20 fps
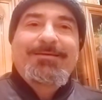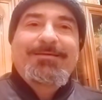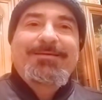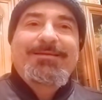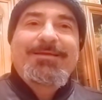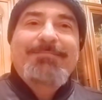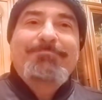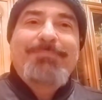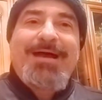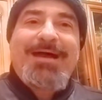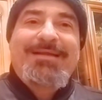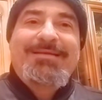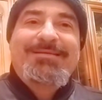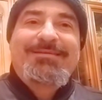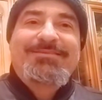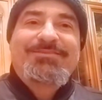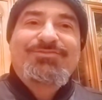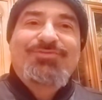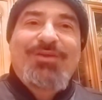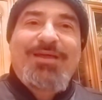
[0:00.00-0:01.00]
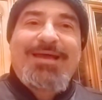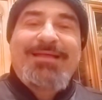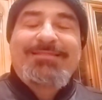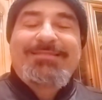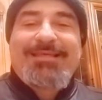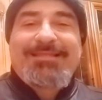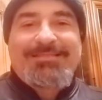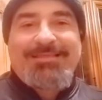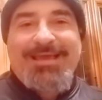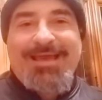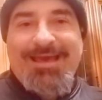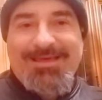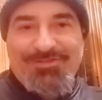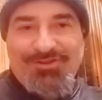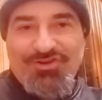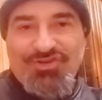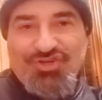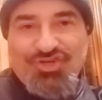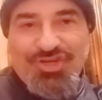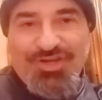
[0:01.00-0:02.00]
nei bar, nei ristoranti, a teatro,
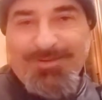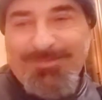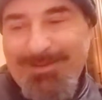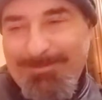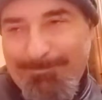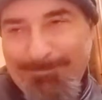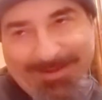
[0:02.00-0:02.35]
al cinema, in